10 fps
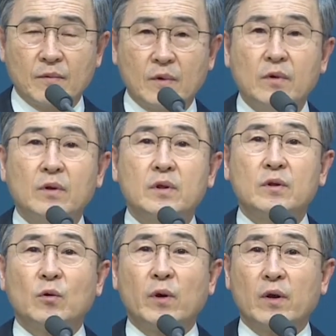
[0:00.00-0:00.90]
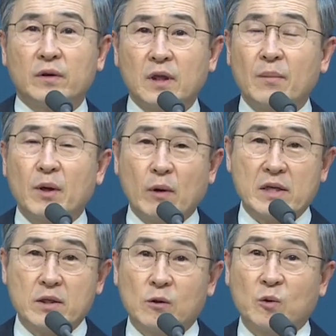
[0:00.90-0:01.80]
그 기도의 응답의
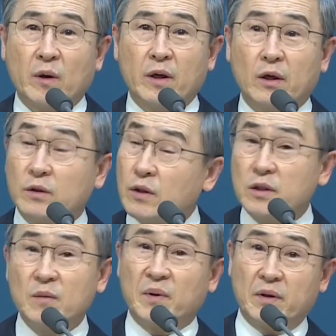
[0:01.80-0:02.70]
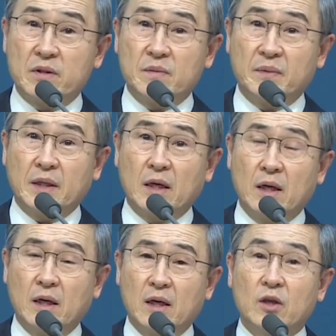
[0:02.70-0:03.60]
과정을 통하여 어떤 일이 벌어집니까?
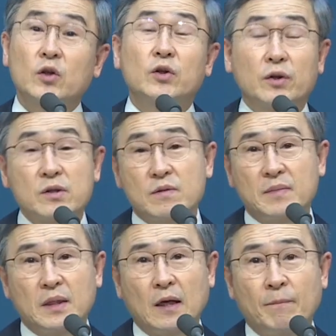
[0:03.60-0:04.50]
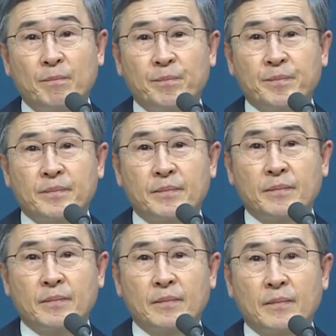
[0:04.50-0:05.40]
그렇습니다.
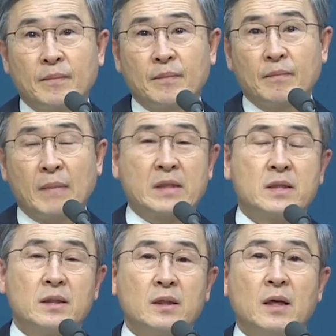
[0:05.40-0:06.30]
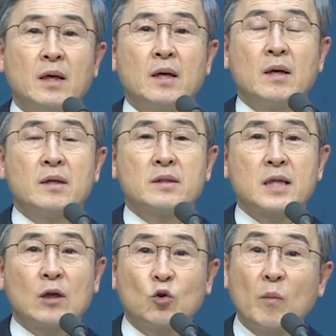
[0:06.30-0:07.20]
마치
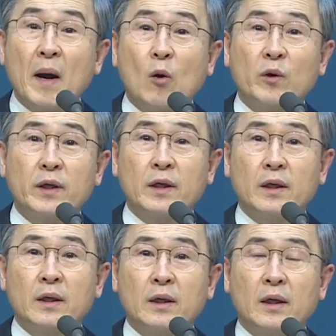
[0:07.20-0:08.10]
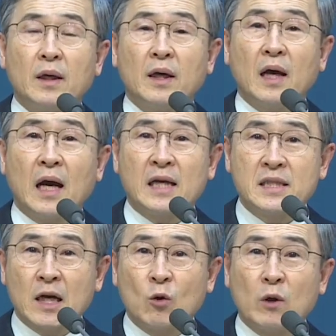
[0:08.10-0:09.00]
사도 바울이
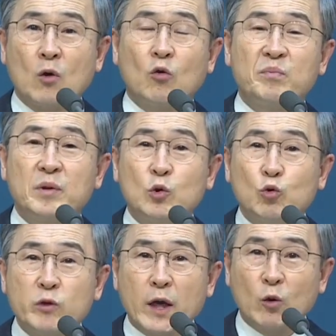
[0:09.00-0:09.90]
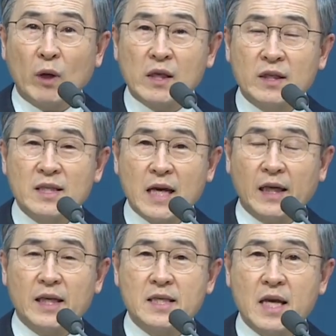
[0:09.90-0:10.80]
아시아로 가고 비두니아로 가려는
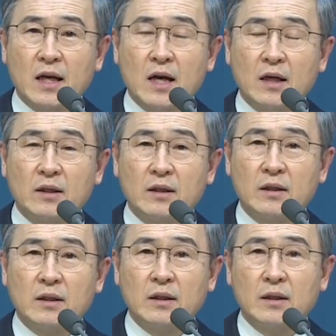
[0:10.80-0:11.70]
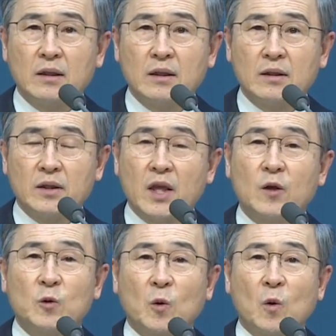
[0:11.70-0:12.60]
자기의 생각을
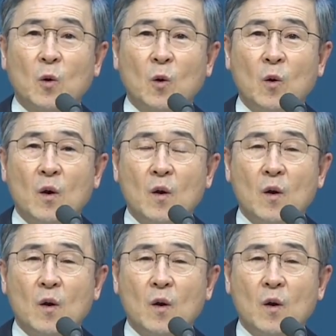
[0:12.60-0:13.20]
내려놓고